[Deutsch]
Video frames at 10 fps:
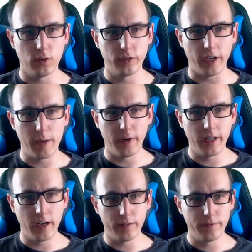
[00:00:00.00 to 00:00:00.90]
und einmal
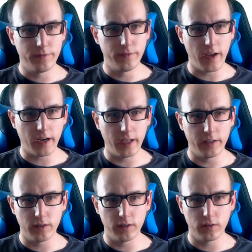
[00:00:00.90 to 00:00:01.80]
der
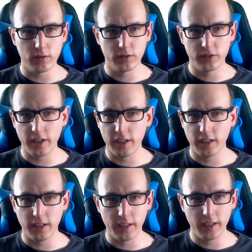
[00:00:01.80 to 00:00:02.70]
Ferren
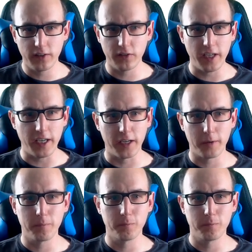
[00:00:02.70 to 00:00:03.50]
CXD.